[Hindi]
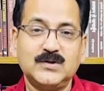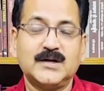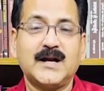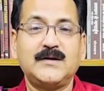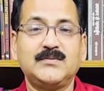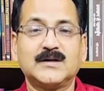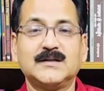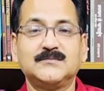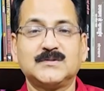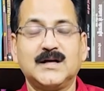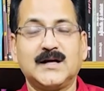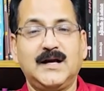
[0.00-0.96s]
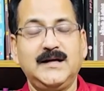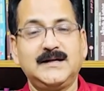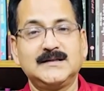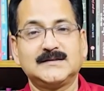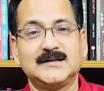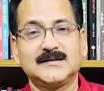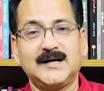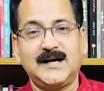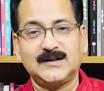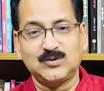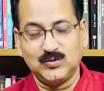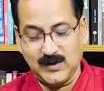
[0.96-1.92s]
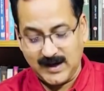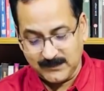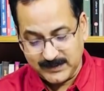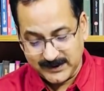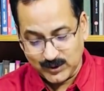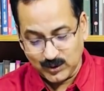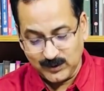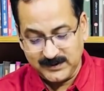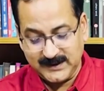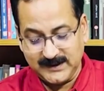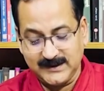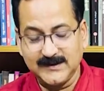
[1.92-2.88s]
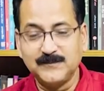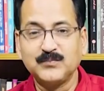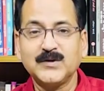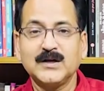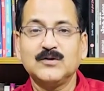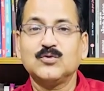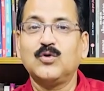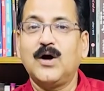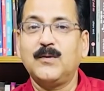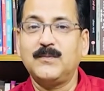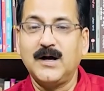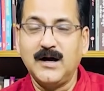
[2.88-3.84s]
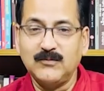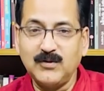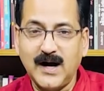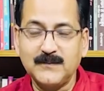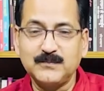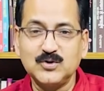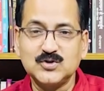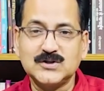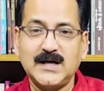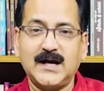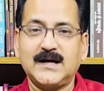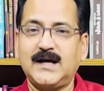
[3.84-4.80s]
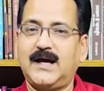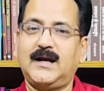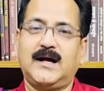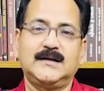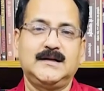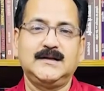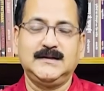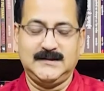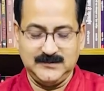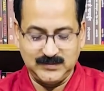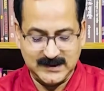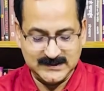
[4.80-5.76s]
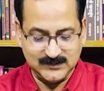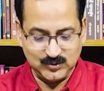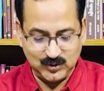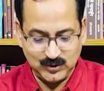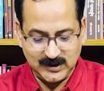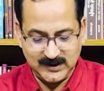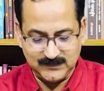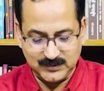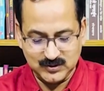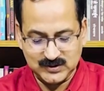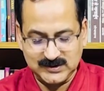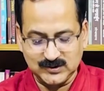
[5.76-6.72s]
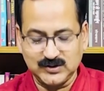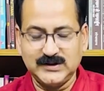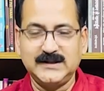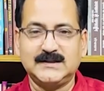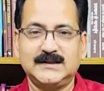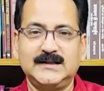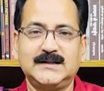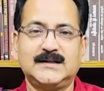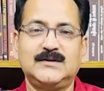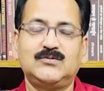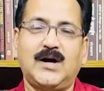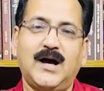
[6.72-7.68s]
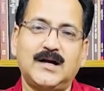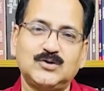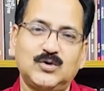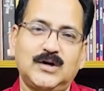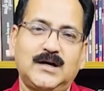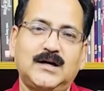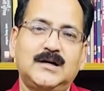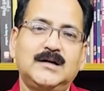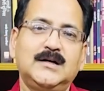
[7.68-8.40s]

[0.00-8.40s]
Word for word: ड्राइवर दमकल का लेके चलता है तो वहाँ पेट्रोल भी नहीं है वो अब वहाँ पहुँचता है खैर आधे घंटे बाद जब वो लोग घर पहुँचते हैं तो देखते हैं कि वहाँ जो है